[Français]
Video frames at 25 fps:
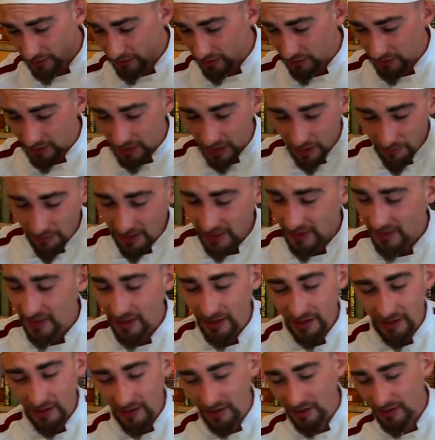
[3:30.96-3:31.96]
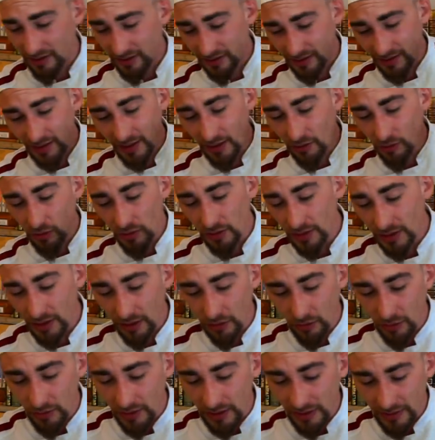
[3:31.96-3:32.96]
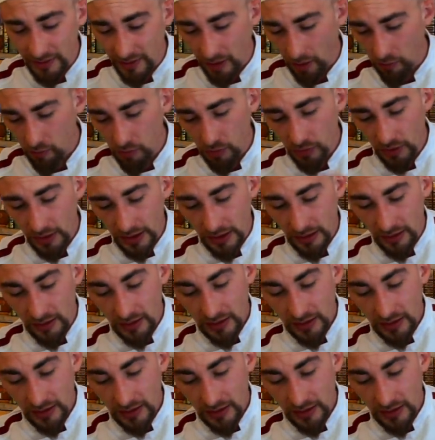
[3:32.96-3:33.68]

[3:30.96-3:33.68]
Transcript: euh, de la matière grasse, c'est alourdir le dessert pour rien.